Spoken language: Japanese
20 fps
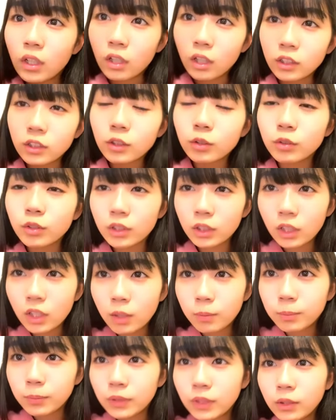朝起きたら
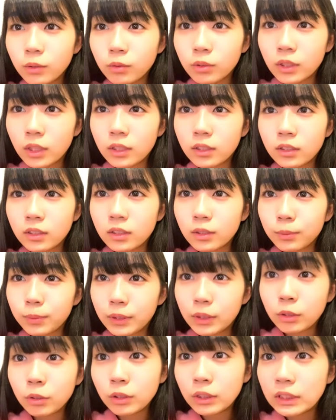アップデートされててびっ
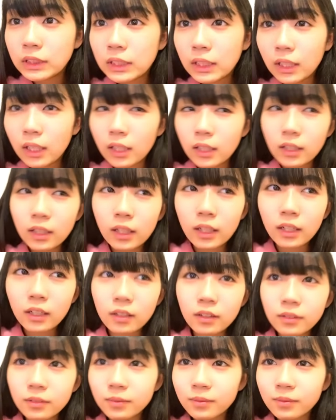くりした携帯が